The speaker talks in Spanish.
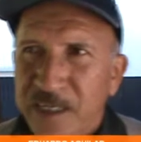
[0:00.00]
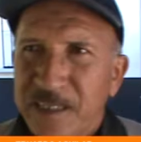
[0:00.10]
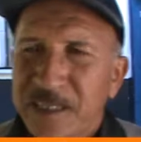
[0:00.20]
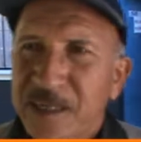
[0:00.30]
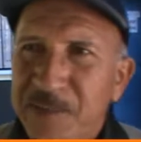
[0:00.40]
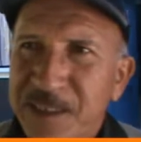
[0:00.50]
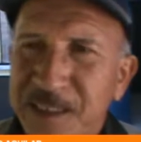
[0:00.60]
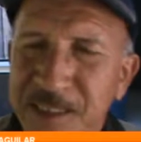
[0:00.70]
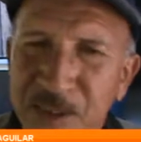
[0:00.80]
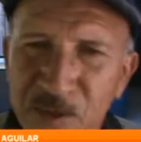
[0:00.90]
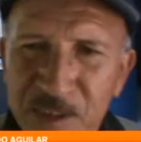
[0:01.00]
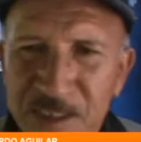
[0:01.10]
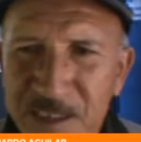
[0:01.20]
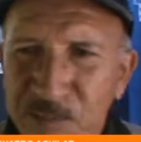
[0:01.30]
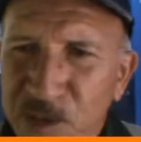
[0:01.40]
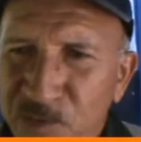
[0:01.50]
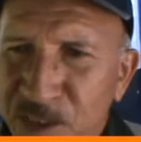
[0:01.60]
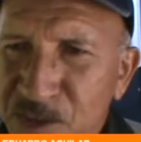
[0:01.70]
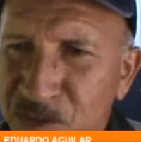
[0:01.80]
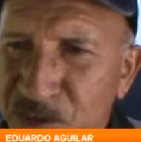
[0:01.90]
generalmente lo que se
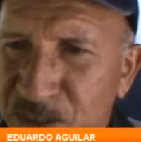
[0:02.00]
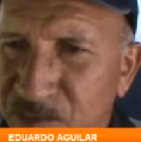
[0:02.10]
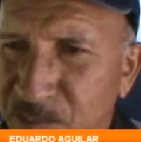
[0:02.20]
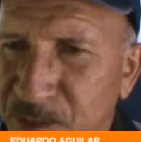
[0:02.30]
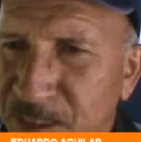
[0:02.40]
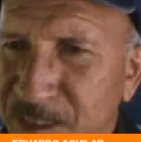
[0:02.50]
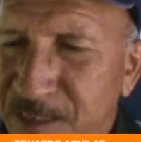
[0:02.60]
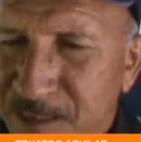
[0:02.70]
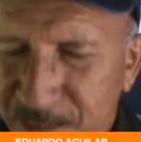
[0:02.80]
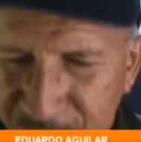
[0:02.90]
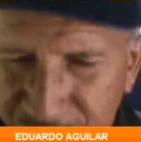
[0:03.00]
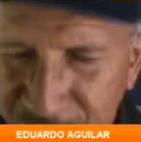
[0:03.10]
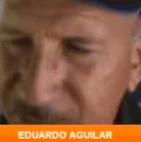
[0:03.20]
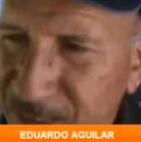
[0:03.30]
prolifera son las enfermedades eh, de